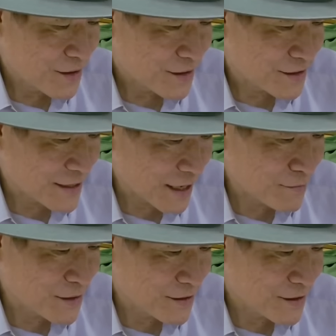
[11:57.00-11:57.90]
그
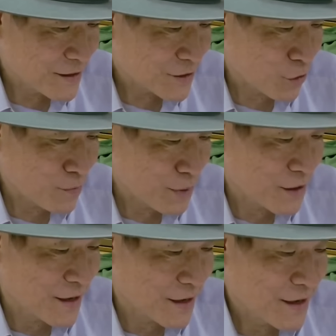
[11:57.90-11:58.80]
짧은
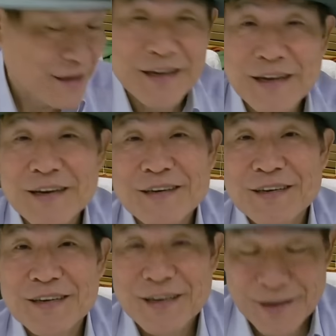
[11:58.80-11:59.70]
천평에 예, 그렇게